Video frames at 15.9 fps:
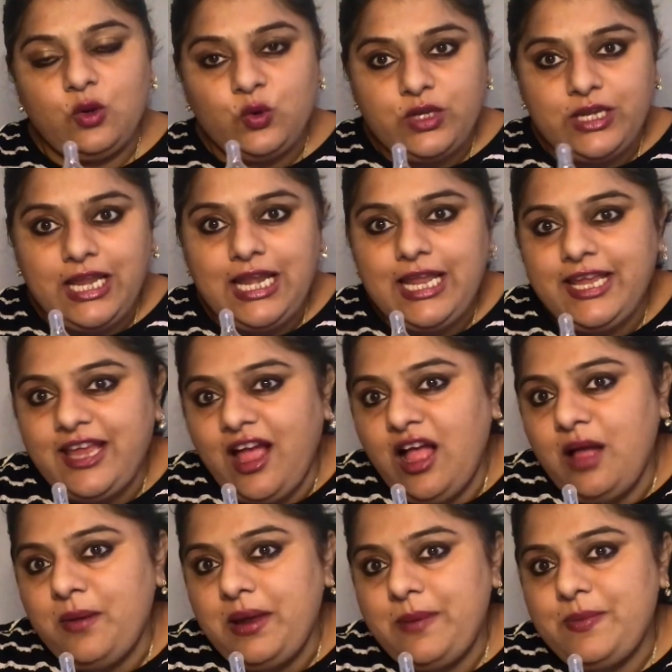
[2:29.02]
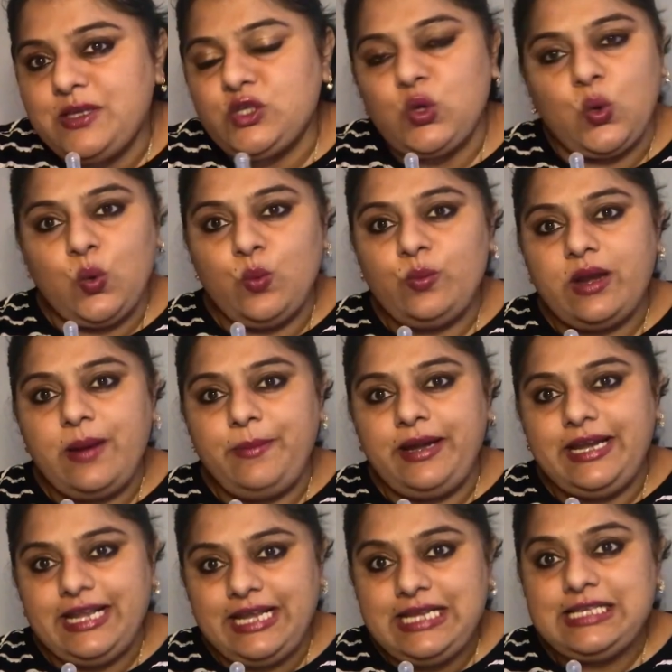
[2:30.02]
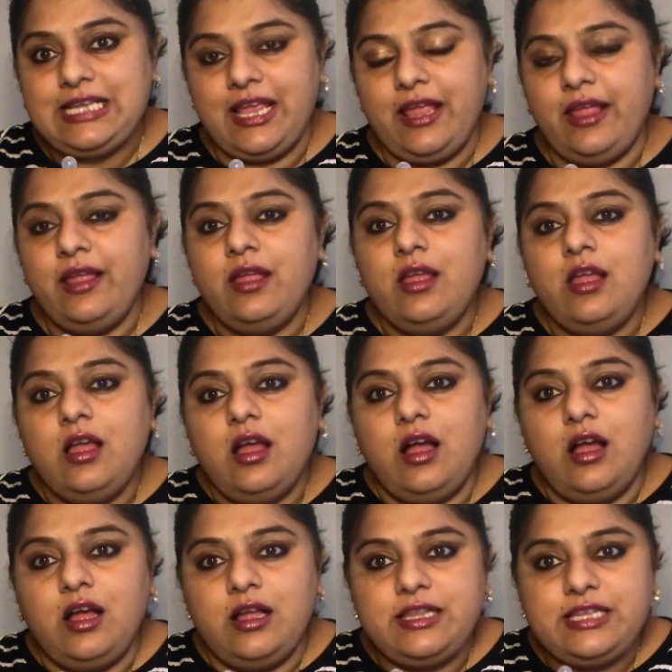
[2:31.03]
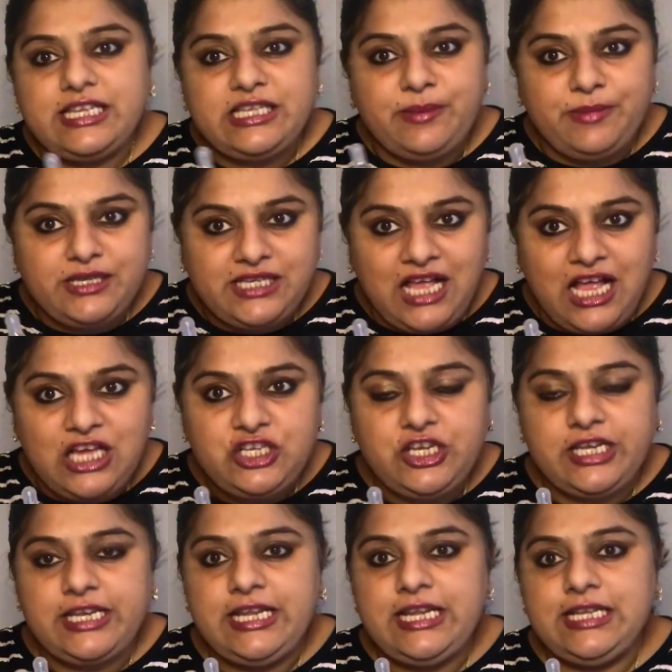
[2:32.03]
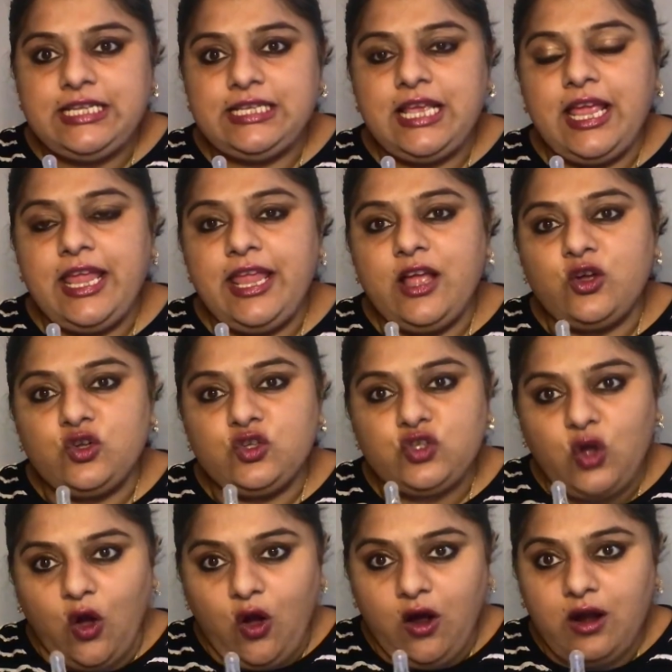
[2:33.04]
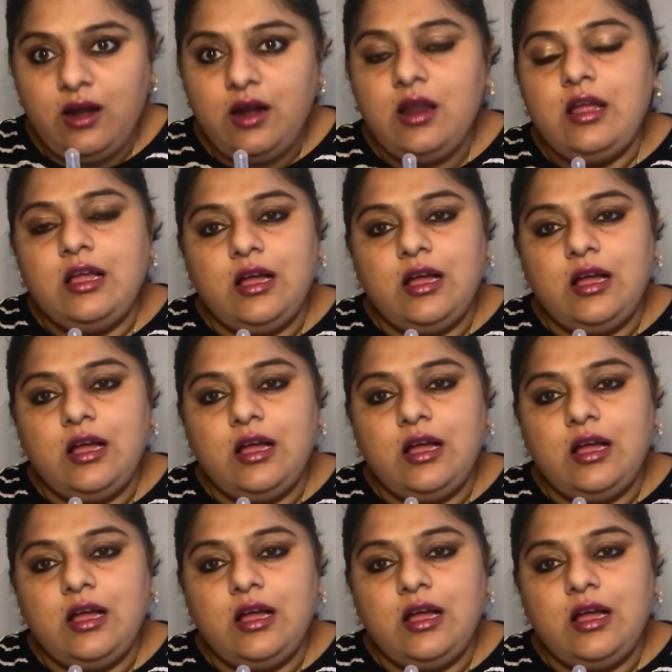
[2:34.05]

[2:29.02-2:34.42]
उनके लिए क्या हमारे पास होम रेमेडीज़ हैं जैसे मसाज टेक्निक्स हैं या कुछ और